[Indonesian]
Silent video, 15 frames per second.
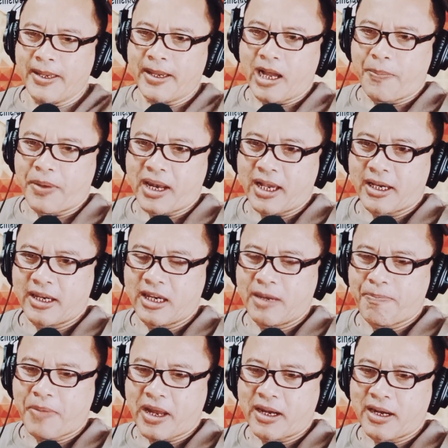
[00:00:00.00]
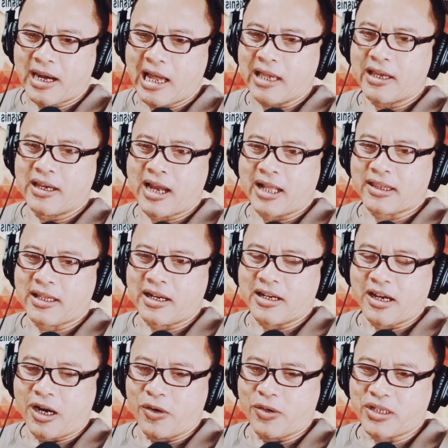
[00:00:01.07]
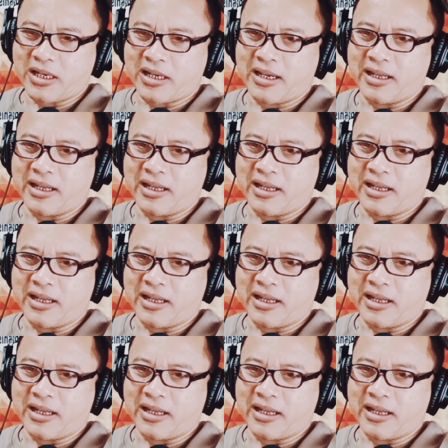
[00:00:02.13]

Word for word: Apalagi nih pan lari lateng di Dause